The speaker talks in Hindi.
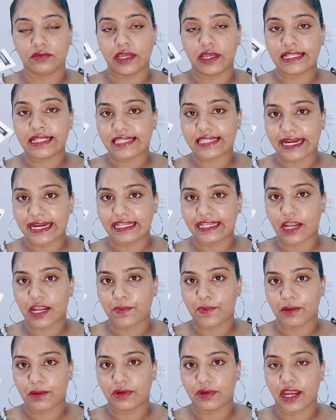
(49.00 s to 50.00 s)
इनसाइड का
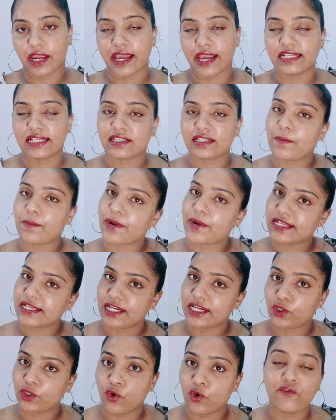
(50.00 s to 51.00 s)
प्राइमर है इसका
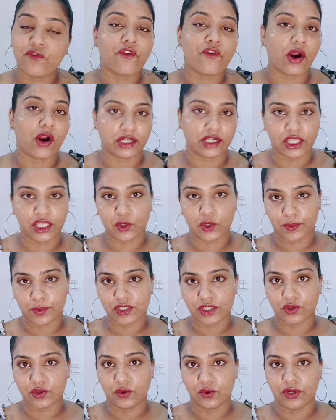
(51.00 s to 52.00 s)
प्राइस है टू फोर्टी
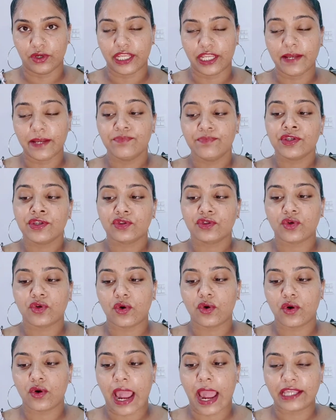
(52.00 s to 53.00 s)
रुपीज़ ओनली
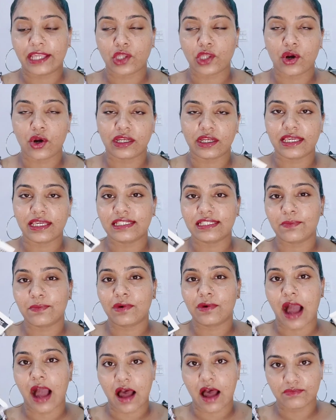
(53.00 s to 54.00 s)
तो आई थॉट कि
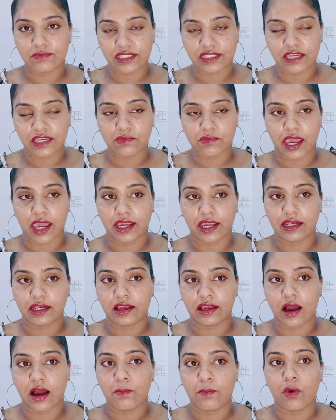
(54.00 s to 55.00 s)
जब काम सेम है
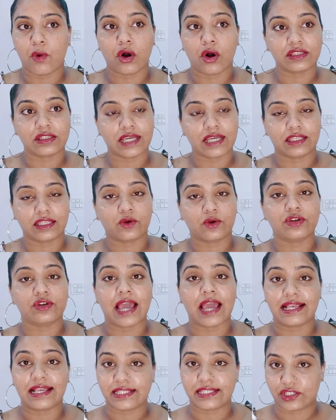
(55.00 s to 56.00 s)
इनका बहुत ज़्यादा कोई
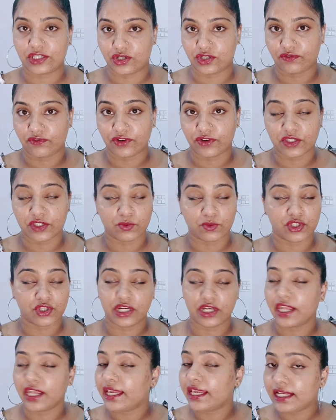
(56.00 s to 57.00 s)
ऐसा डिफरेंस
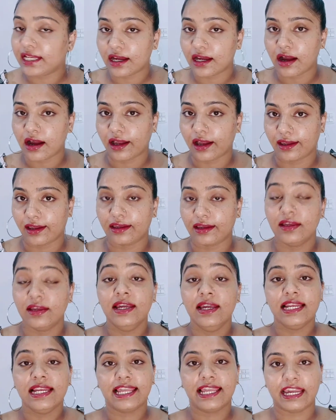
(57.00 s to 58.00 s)
मुझे नहीं लगा है
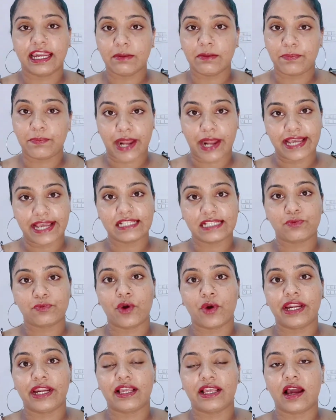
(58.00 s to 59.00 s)
लेकिन प्राइस
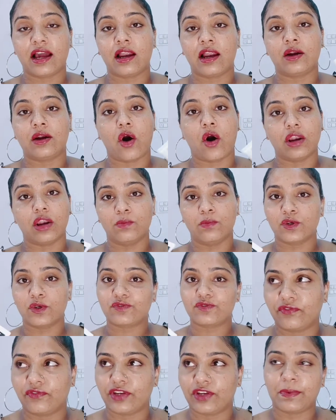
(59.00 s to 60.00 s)
पॉइंट का
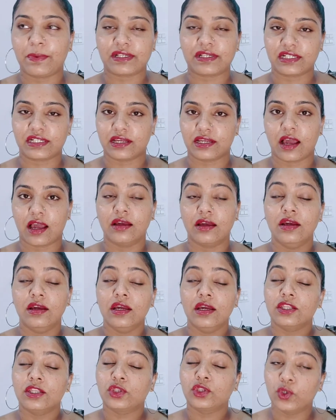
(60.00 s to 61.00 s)
ऑलमोस्ट फिफ्टी परसेंट का
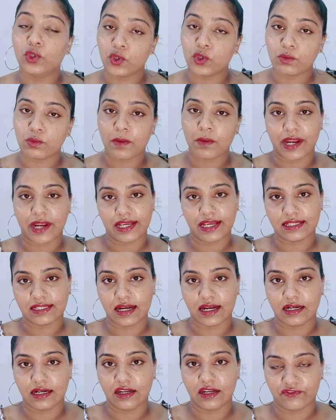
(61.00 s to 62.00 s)
दोनों में प्राइस
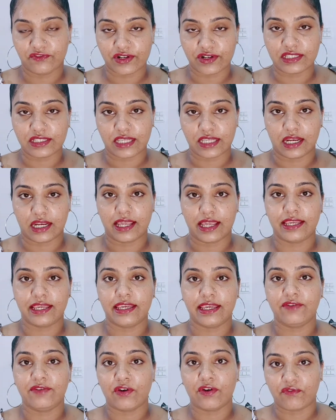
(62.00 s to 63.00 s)
का डिफरेंस है लाइक
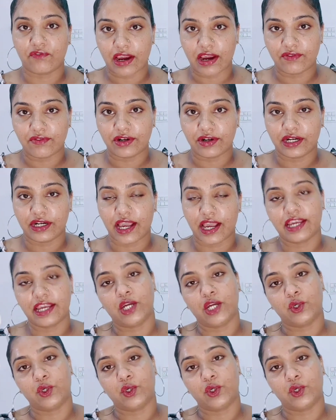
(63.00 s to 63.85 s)
ये फाइव हंड्रेड का ये